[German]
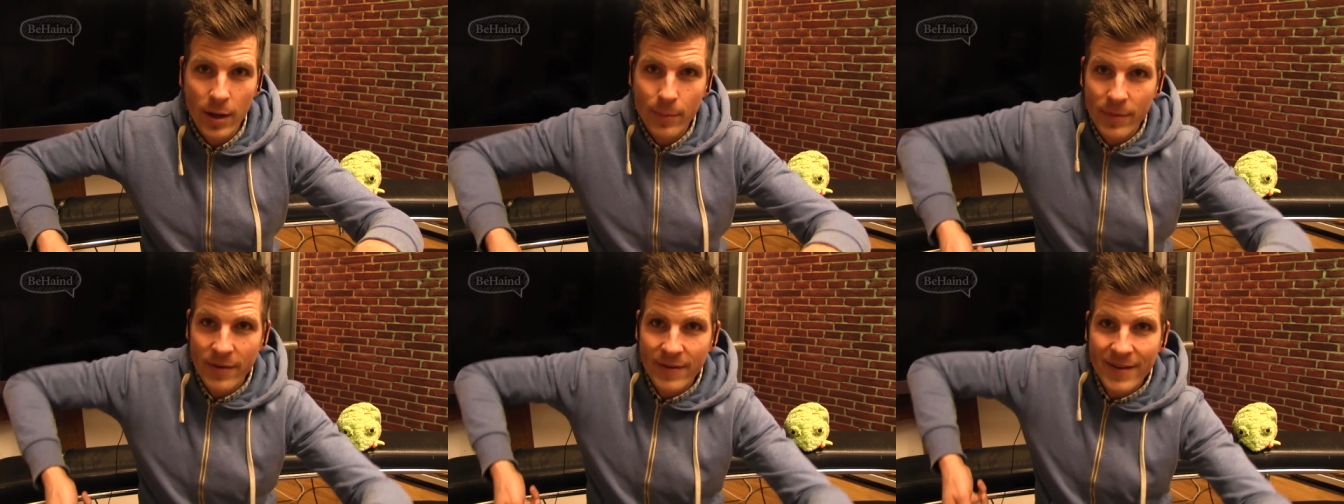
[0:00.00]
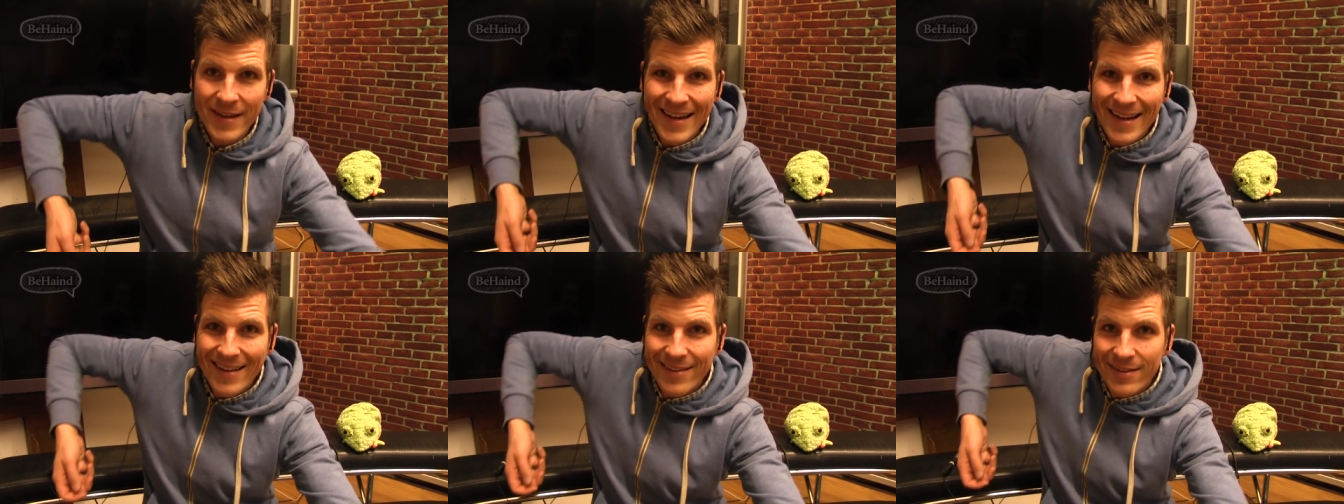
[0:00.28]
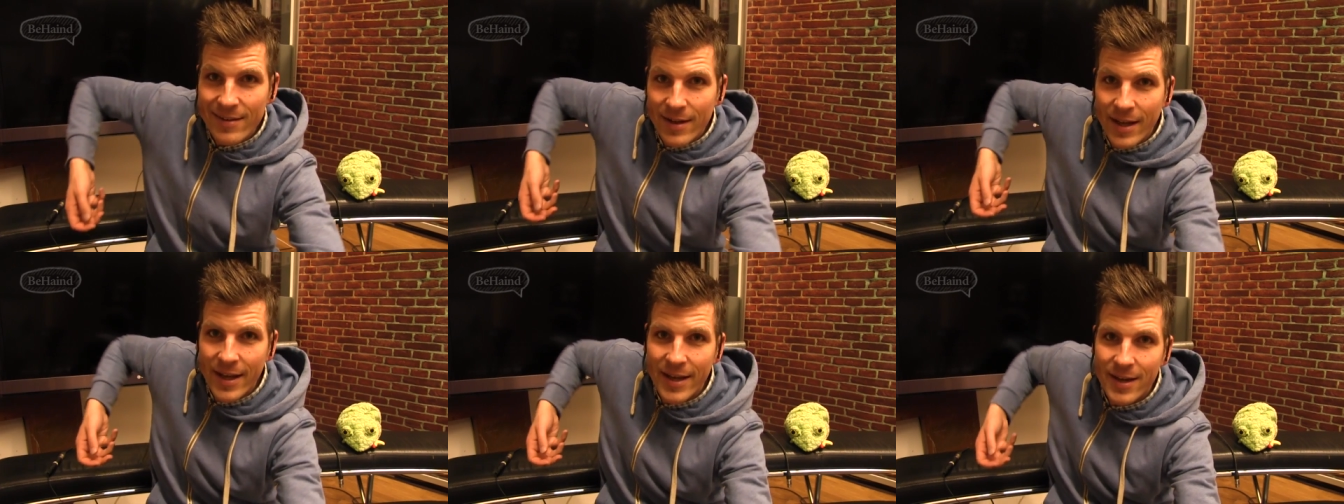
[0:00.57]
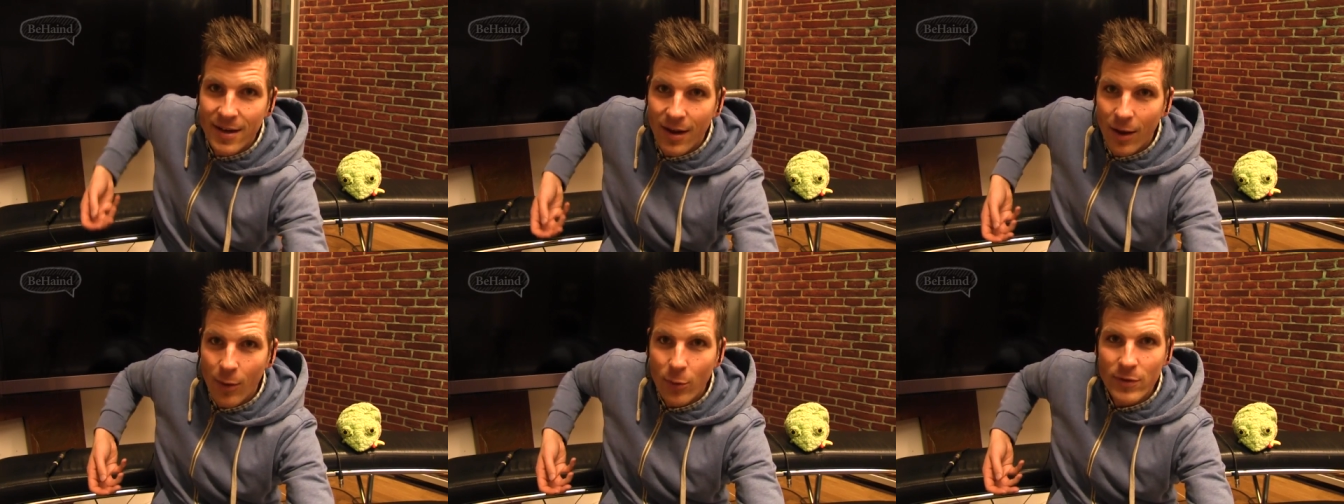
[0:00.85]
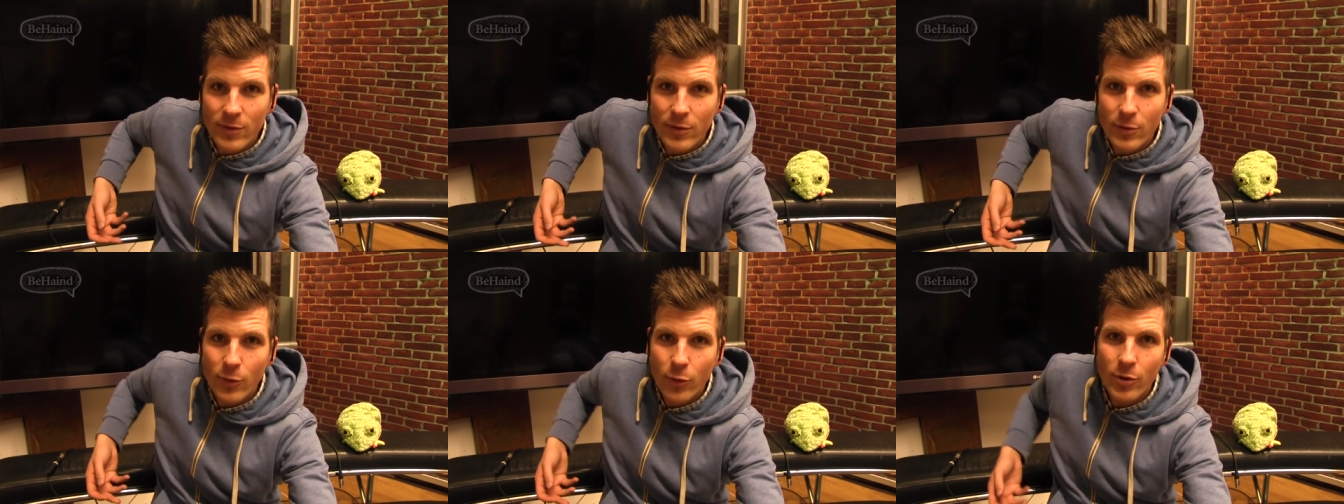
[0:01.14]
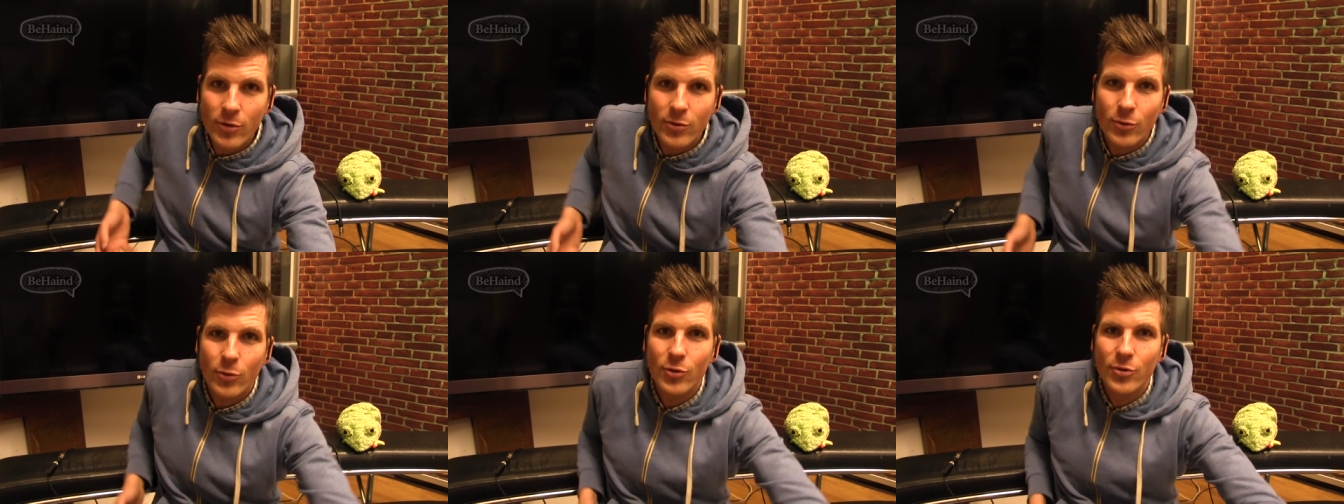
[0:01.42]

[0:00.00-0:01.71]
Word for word: hat mich die Lanze nach hinten rausgedrückt